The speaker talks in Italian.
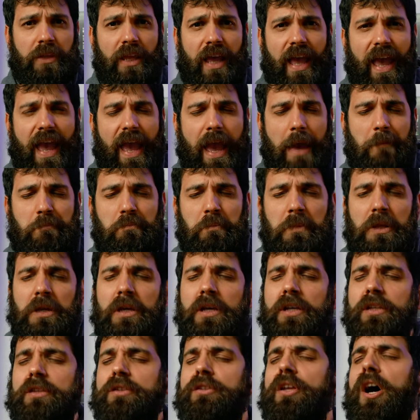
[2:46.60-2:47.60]
e eh,
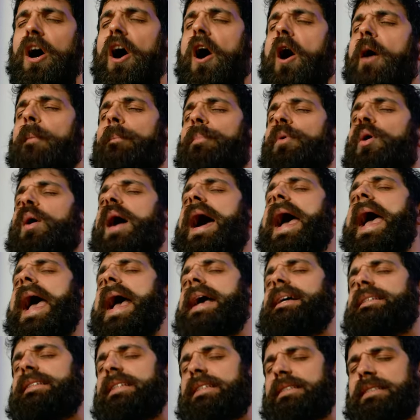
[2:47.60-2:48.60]
Dopo
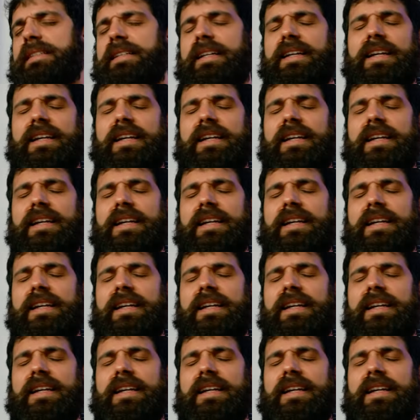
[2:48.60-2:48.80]
essersi